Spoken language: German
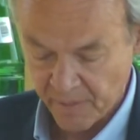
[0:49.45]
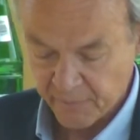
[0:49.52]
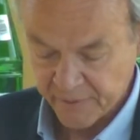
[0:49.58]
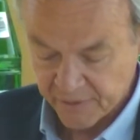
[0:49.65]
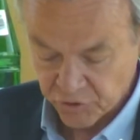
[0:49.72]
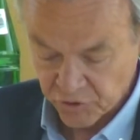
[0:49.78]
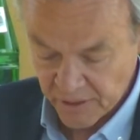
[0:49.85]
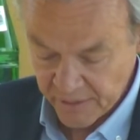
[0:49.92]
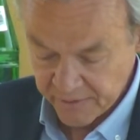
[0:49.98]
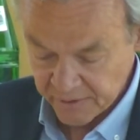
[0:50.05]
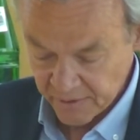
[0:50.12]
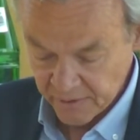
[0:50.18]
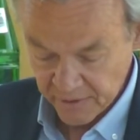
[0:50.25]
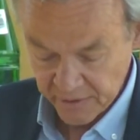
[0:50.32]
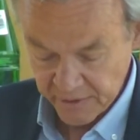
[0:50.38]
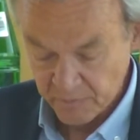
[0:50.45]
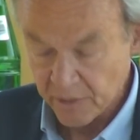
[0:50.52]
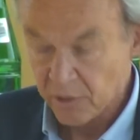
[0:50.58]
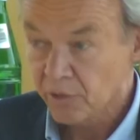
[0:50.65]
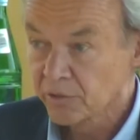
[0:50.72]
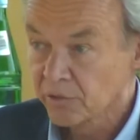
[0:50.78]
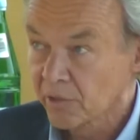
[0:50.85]
Aber das scheint immer
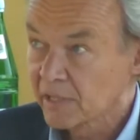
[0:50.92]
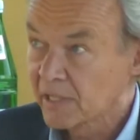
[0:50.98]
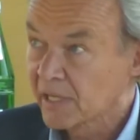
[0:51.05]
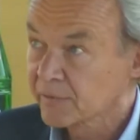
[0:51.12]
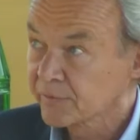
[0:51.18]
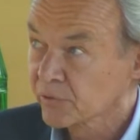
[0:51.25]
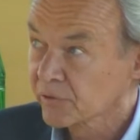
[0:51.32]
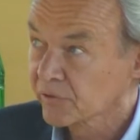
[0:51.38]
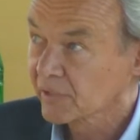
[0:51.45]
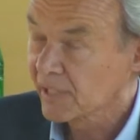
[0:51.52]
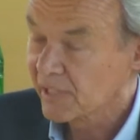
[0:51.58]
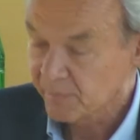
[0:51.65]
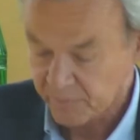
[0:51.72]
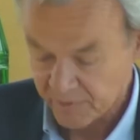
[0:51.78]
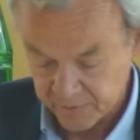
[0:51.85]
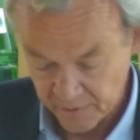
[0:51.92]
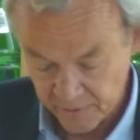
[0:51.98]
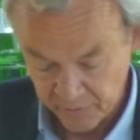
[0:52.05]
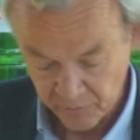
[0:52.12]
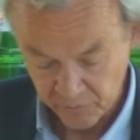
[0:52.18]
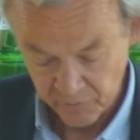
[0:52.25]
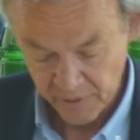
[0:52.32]
noch Neuland für diese
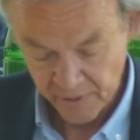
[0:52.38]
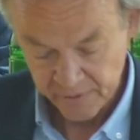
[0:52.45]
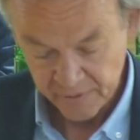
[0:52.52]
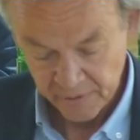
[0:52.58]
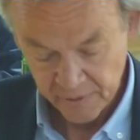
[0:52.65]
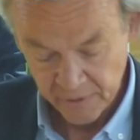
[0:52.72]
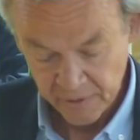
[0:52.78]
Altpartei zu sein.